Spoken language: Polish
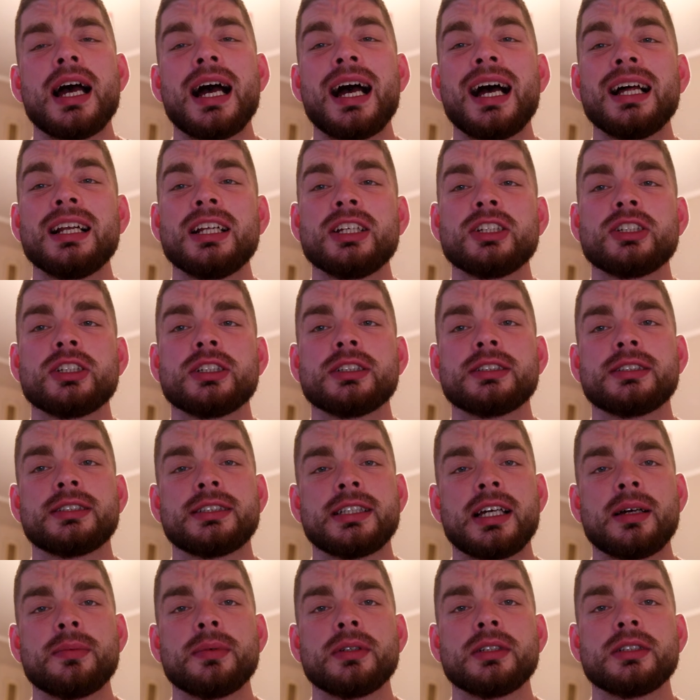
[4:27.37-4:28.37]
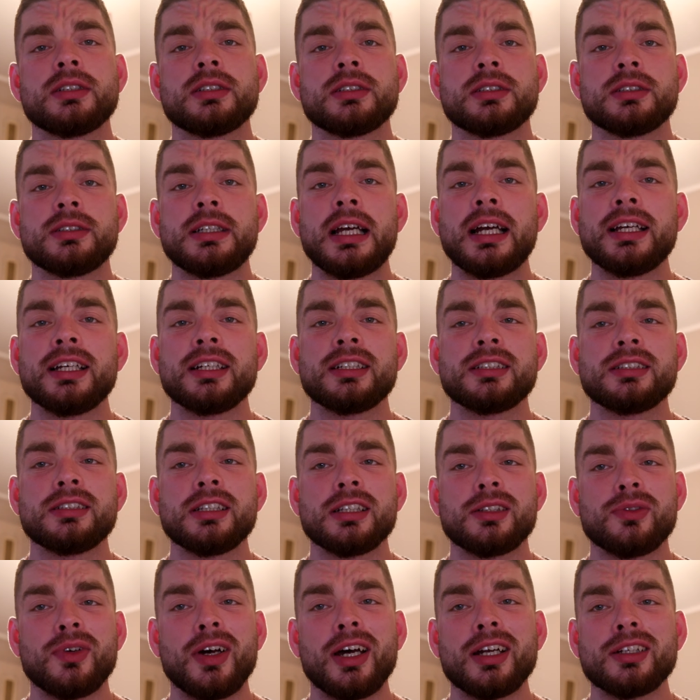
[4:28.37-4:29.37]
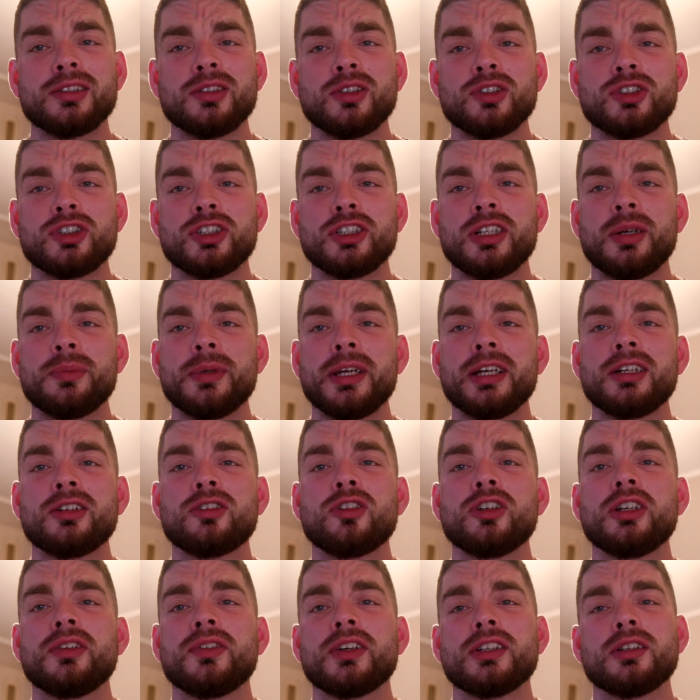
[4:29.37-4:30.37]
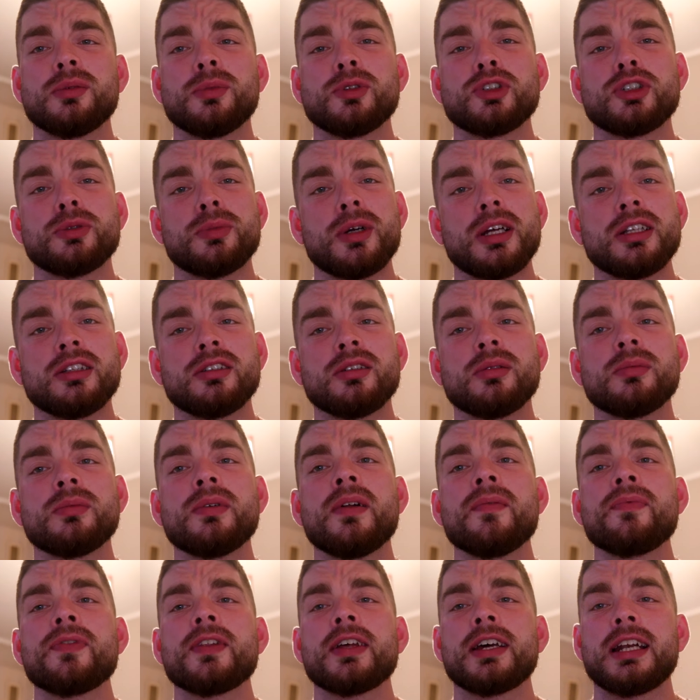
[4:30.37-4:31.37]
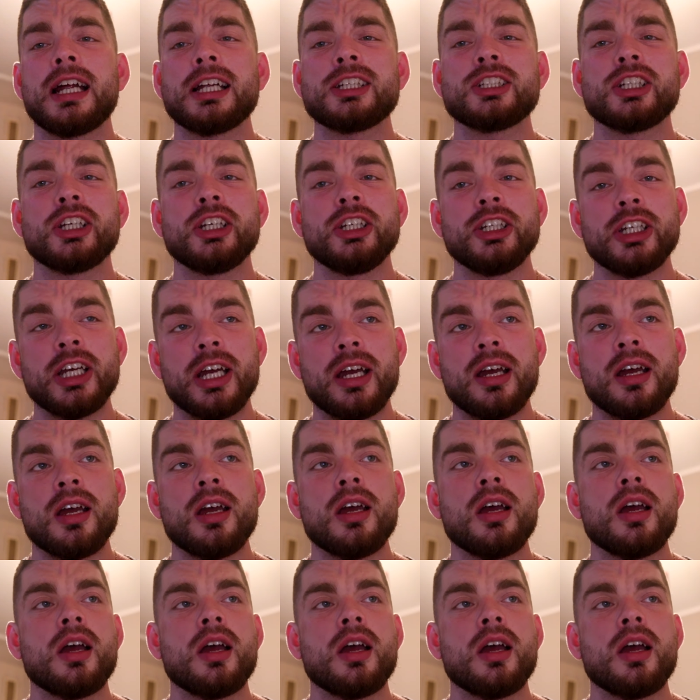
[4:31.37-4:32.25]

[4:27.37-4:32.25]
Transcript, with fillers: ale że samych jajek na twardo czy na miękko nie wiadomo, czy będą, raczej nie.